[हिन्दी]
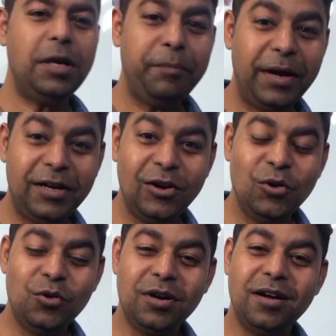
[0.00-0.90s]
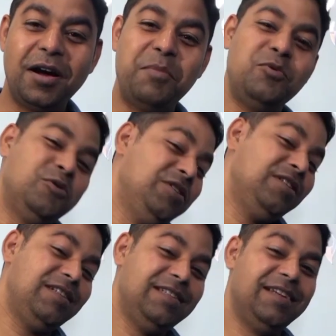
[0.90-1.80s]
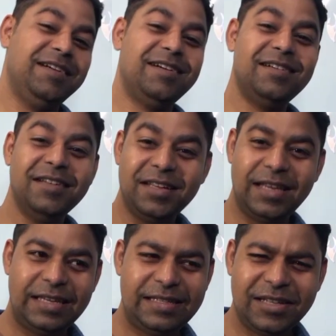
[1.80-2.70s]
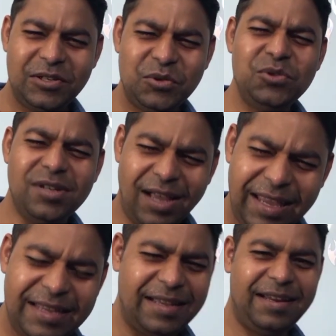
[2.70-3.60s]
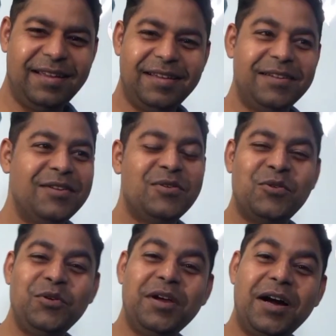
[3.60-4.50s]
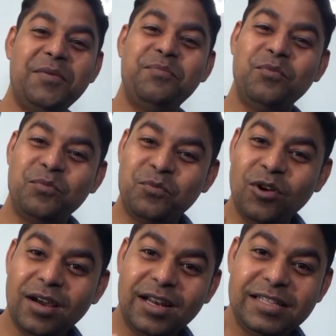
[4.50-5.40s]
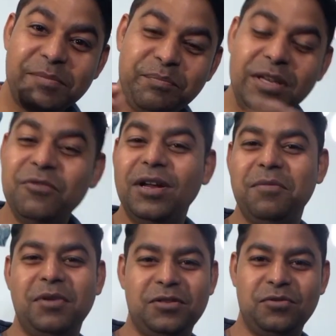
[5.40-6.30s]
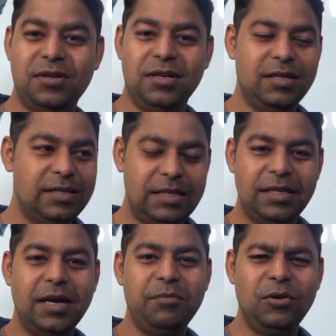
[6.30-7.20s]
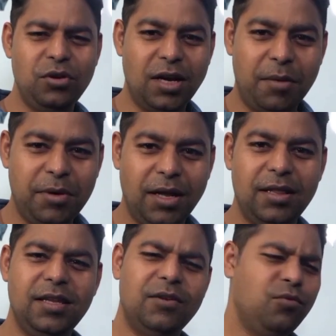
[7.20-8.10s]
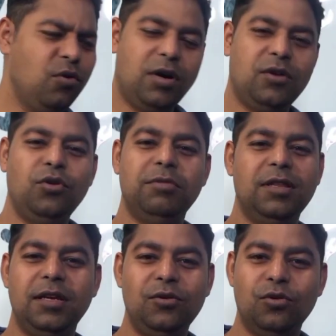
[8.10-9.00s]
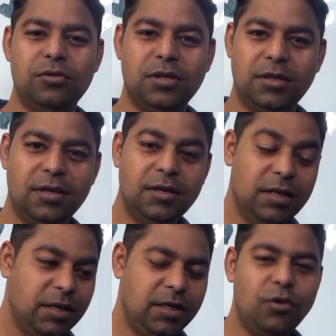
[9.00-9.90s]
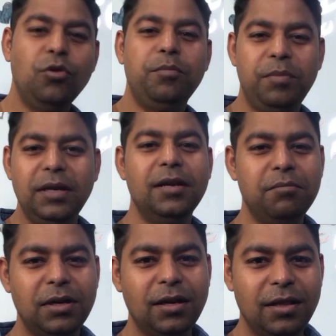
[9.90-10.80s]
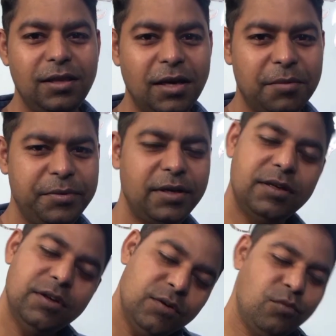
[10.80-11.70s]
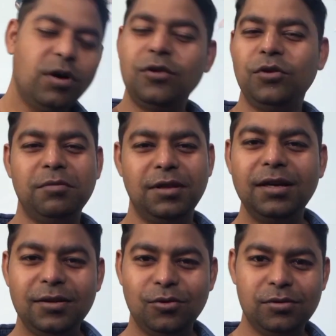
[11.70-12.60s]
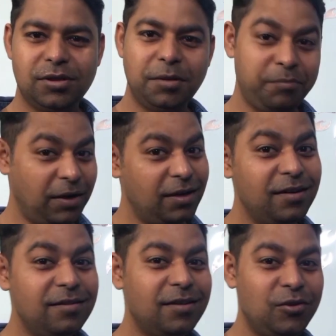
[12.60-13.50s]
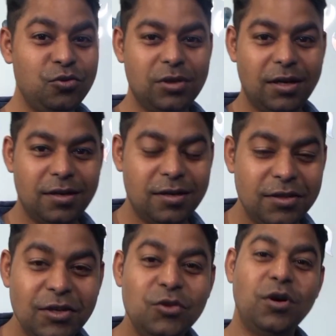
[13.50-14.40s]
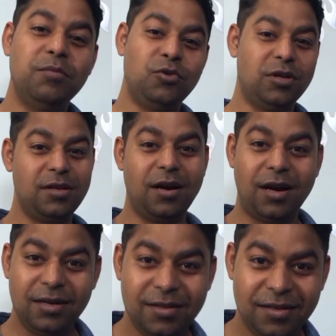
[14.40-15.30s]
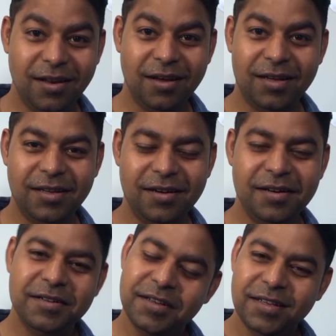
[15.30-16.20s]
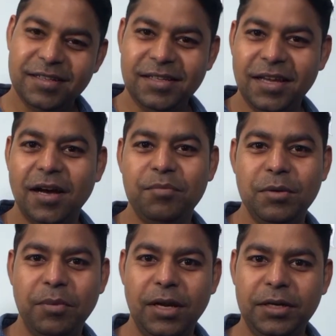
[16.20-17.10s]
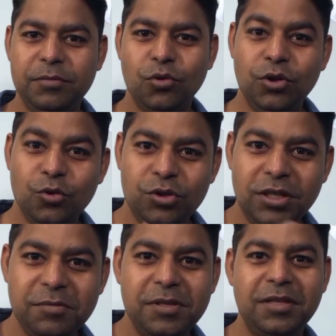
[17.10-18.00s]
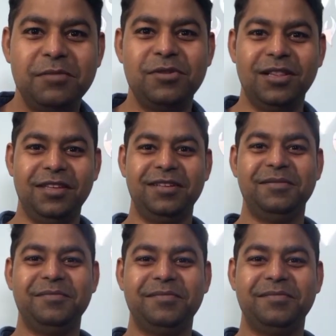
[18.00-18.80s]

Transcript: उसका पैटर्न लोक का आप कोशिश कीजिएगा कि इसका यूज़ ना ही करें यार कोई आप वो लगा लीजिए पिन वाला पासवर्ड जैसे कि आपने कोई नाम डाल दिया वो हर कोई बंदा नहीं खोल सकता या कोई पिन नंबर डाल दिया आपने वो हर कोई बंदा नहीं खोल सकता पैटर्न का यूज़ अगर करते हैं तो आप थोड़ा सा हार्ड करके लगाइएगा ये आपकी पहली टिप्स होगी दूसरी टिप्स की तरफ चलते हैं